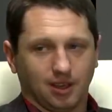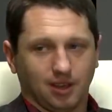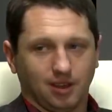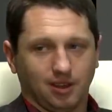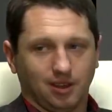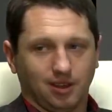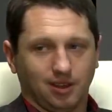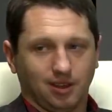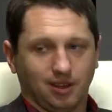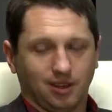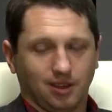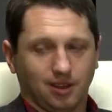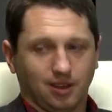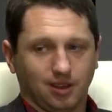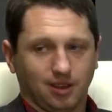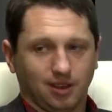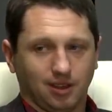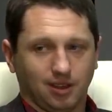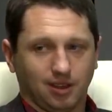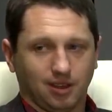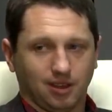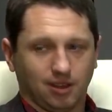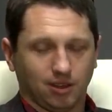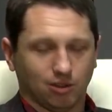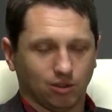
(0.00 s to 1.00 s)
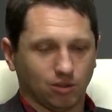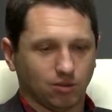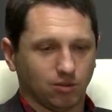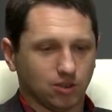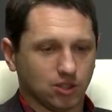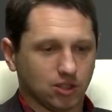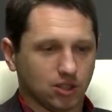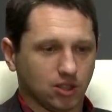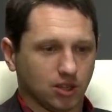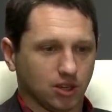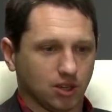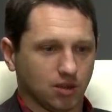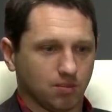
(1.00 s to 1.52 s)
И
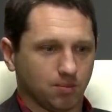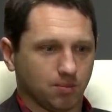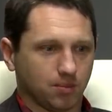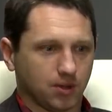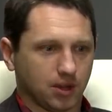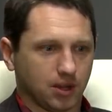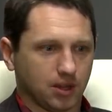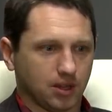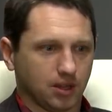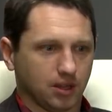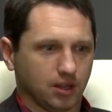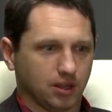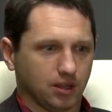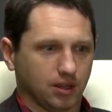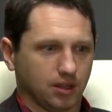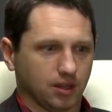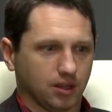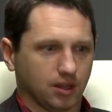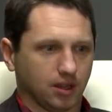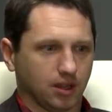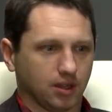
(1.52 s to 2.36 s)
рентовочные компании